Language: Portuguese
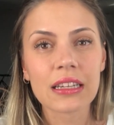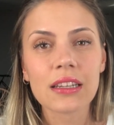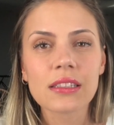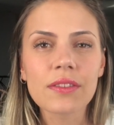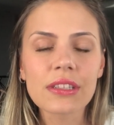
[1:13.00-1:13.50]

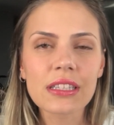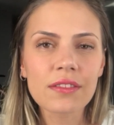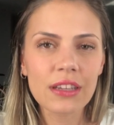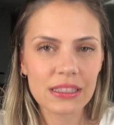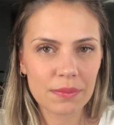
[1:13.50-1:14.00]
Se você
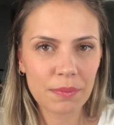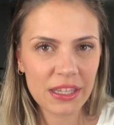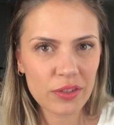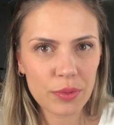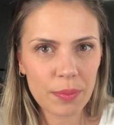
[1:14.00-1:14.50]
vê essa
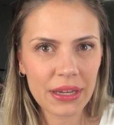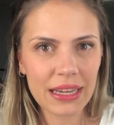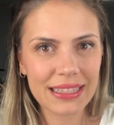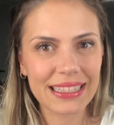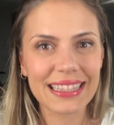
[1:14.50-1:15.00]
mesma
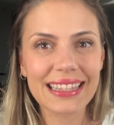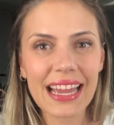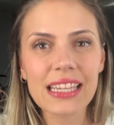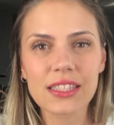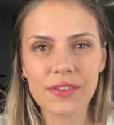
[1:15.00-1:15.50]
propaganda
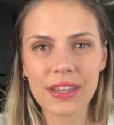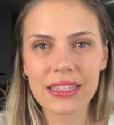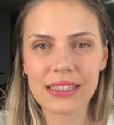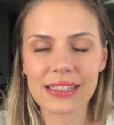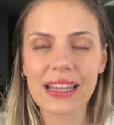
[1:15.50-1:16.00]
10
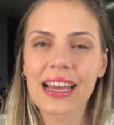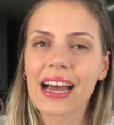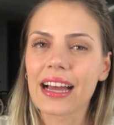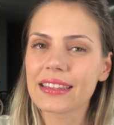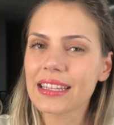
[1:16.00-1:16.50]
vezes,
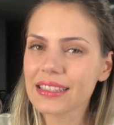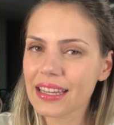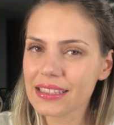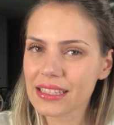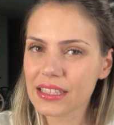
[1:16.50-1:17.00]
a
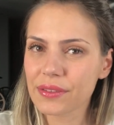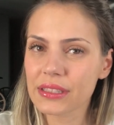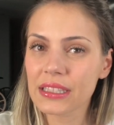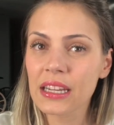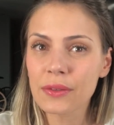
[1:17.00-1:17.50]
tendência é que
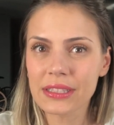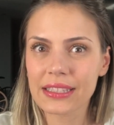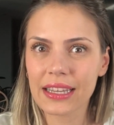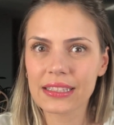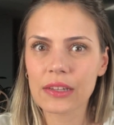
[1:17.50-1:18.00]
você não
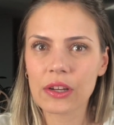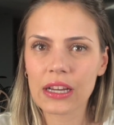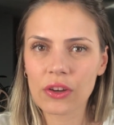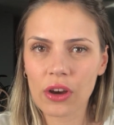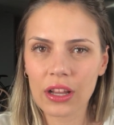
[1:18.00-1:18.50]
esqueça a
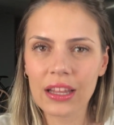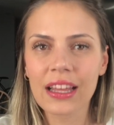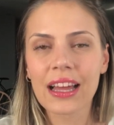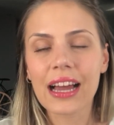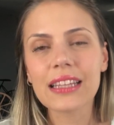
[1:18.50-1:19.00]
Coca-Cola
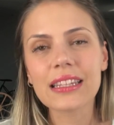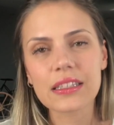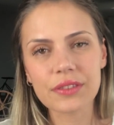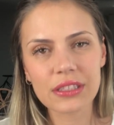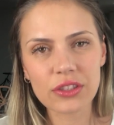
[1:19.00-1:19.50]
até
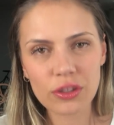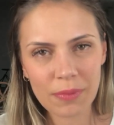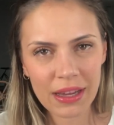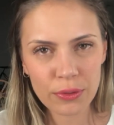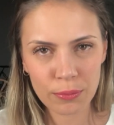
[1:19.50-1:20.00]
você
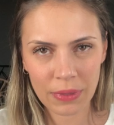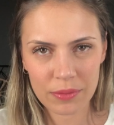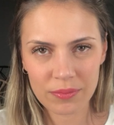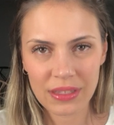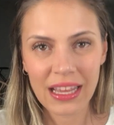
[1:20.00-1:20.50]
tomar uma.
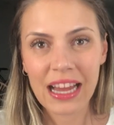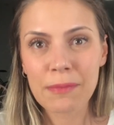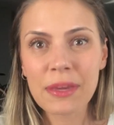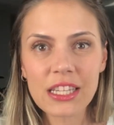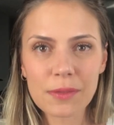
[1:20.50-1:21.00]
A
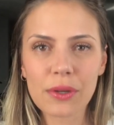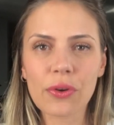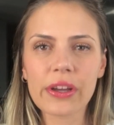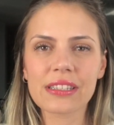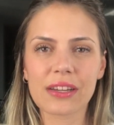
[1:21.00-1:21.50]
mesma
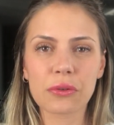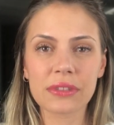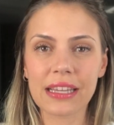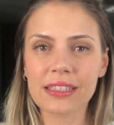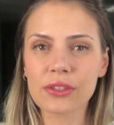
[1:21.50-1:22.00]
coisa
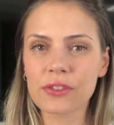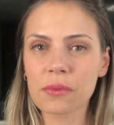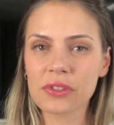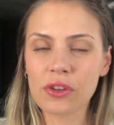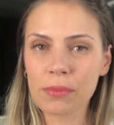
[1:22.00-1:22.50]
acontece nos
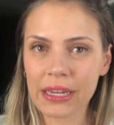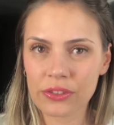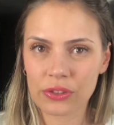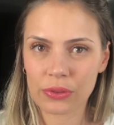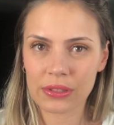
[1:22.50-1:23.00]
filmes
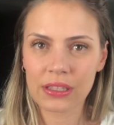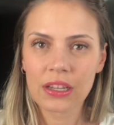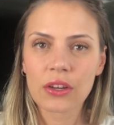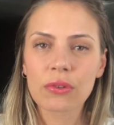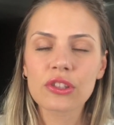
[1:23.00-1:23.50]
românticos.
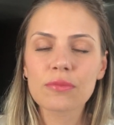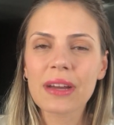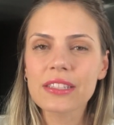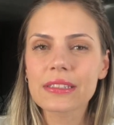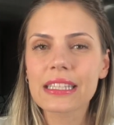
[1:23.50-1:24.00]
Quanto
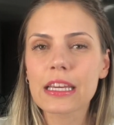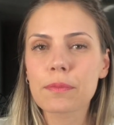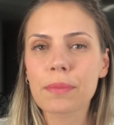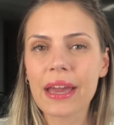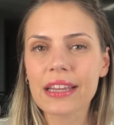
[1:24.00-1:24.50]
mais você
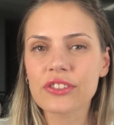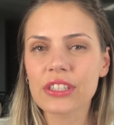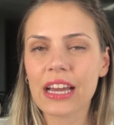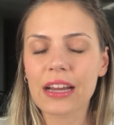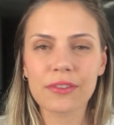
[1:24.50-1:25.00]
repete
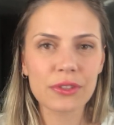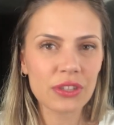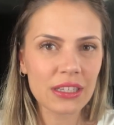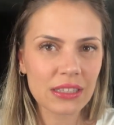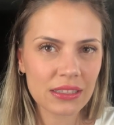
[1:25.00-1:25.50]
a
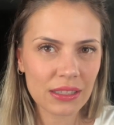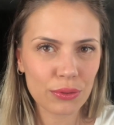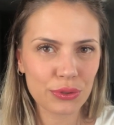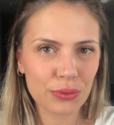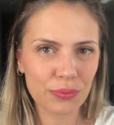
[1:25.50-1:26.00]

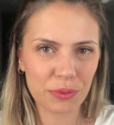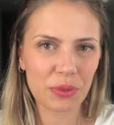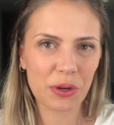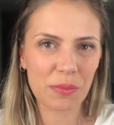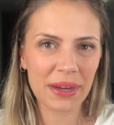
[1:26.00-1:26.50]
visualização de um filme
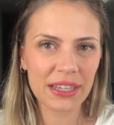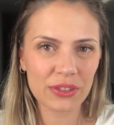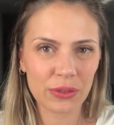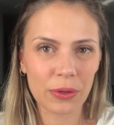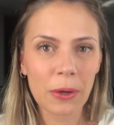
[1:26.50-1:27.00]

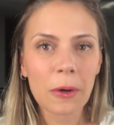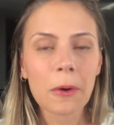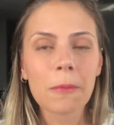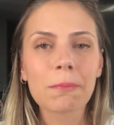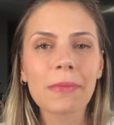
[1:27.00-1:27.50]
romântico,
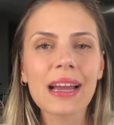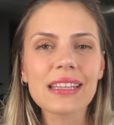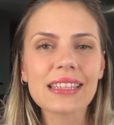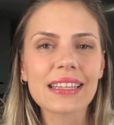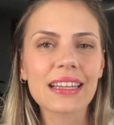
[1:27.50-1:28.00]

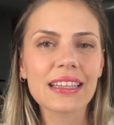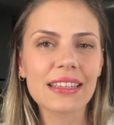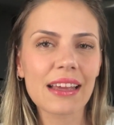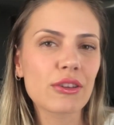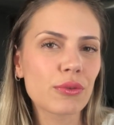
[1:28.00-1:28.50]
mais aquela
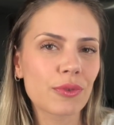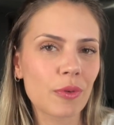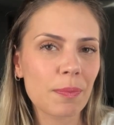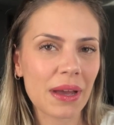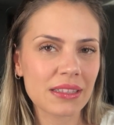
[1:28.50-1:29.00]
ideia que o
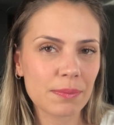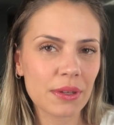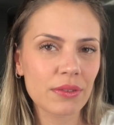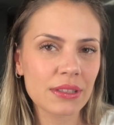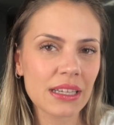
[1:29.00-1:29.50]
filme passa para
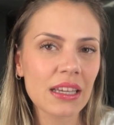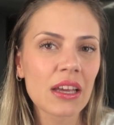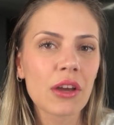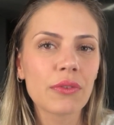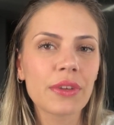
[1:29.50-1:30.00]
você
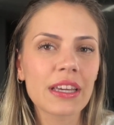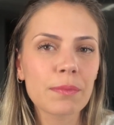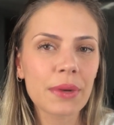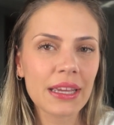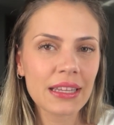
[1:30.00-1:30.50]
fica
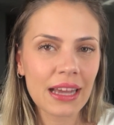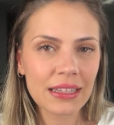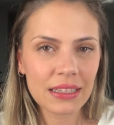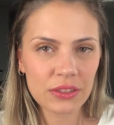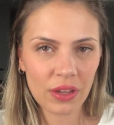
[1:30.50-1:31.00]

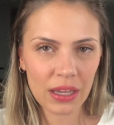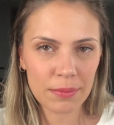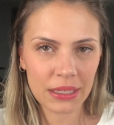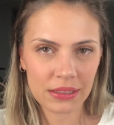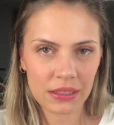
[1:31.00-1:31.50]
impregnada na sua
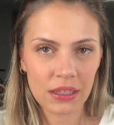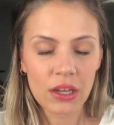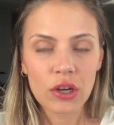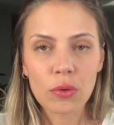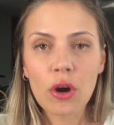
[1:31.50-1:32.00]
cabeça.
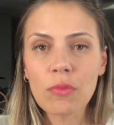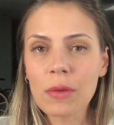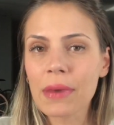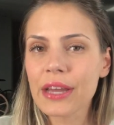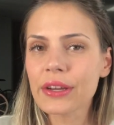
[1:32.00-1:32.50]
Como a
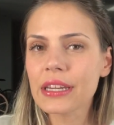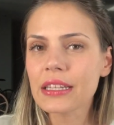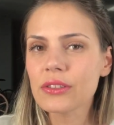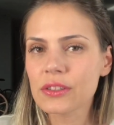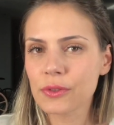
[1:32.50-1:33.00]
maioria
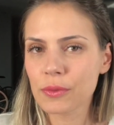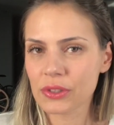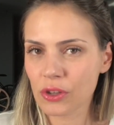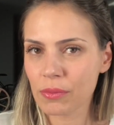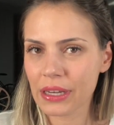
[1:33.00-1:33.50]
dos filmes
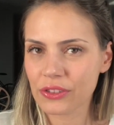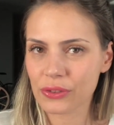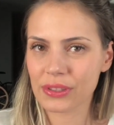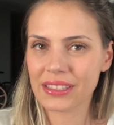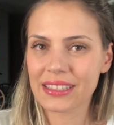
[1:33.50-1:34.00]

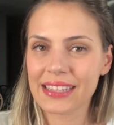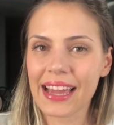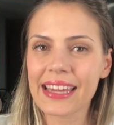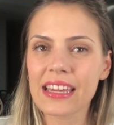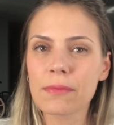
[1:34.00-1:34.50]
românticos
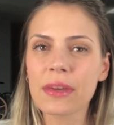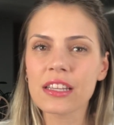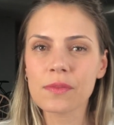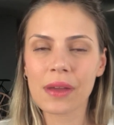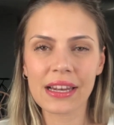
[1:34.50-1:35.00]
seguem a
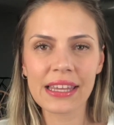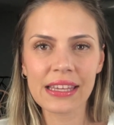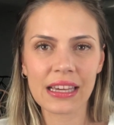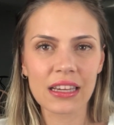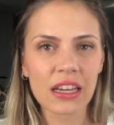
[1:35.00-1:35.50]
mesma
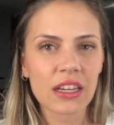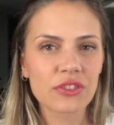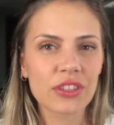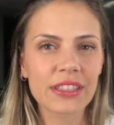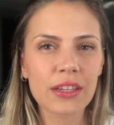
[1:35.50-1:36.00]
linha
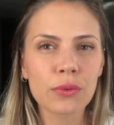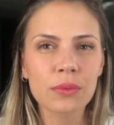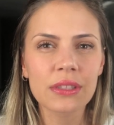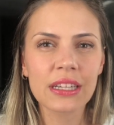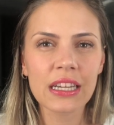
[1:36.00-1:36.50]
de ter
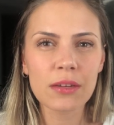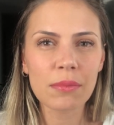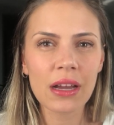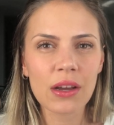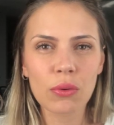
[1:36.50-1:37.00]
um
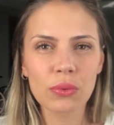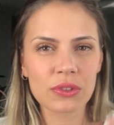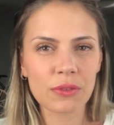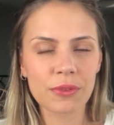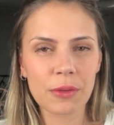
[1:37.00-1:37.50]
drama, um
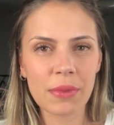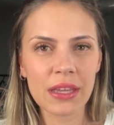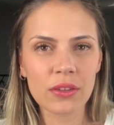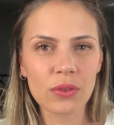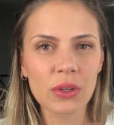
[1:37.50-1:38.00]

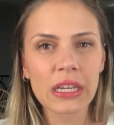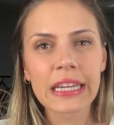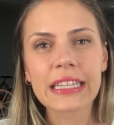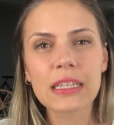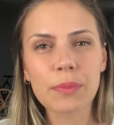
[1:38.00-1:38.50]
sofrimento
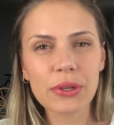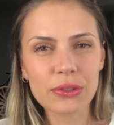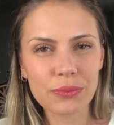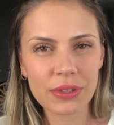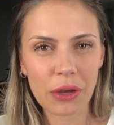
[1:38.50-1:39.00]
e depois
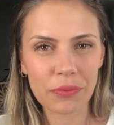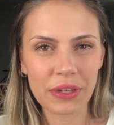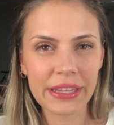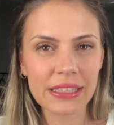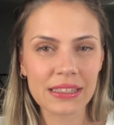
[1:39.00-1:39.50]
um final
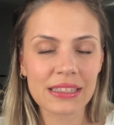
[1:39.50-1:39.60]
feliz,